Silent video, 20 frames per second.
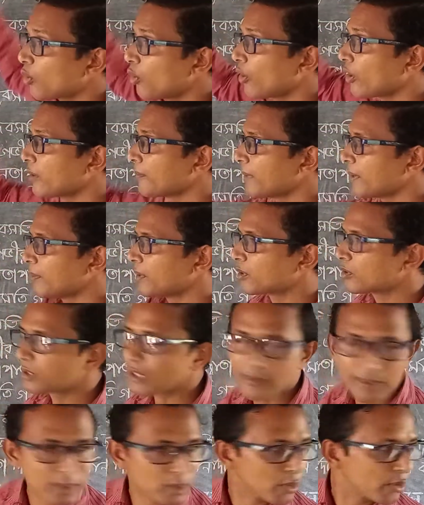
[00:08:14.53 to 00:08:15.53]
খড় ব্যবহার
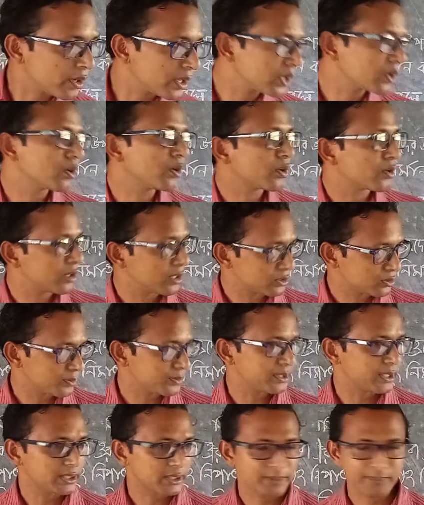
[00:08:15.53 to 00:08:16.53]
করে আমরা খড়ের ঘর অনেক
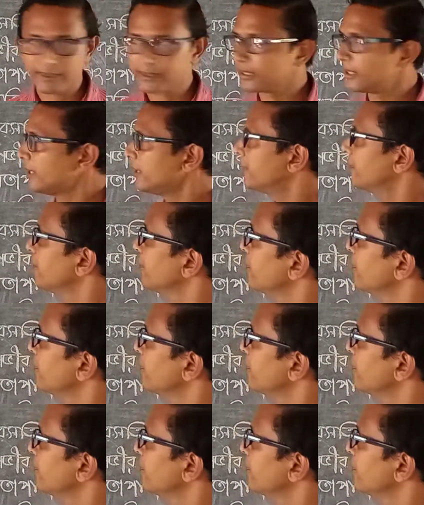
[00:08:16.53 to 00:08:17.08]
সময় দেখতে পাই তাই না